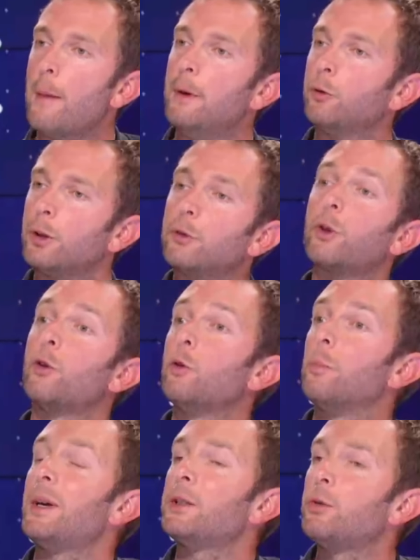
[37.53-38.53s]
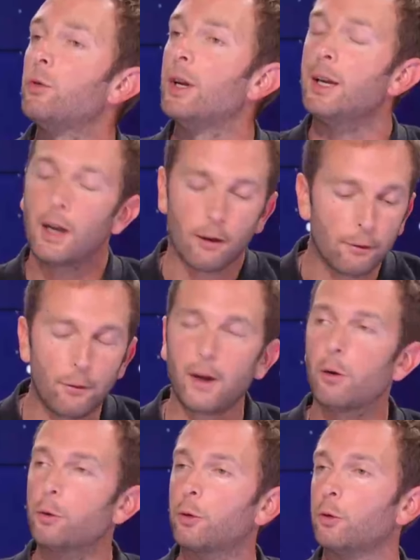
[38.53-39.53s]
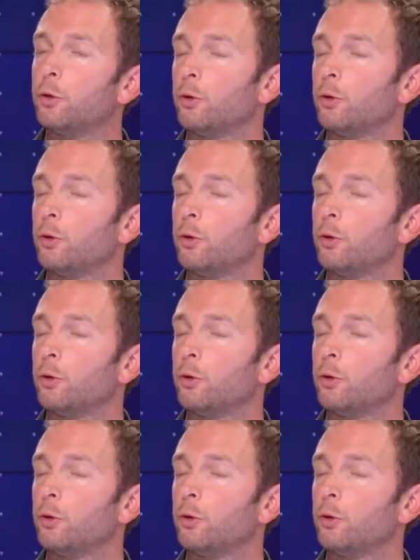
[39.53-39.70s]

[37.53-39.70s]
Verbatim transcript: Mais on est en train de basculer vers autre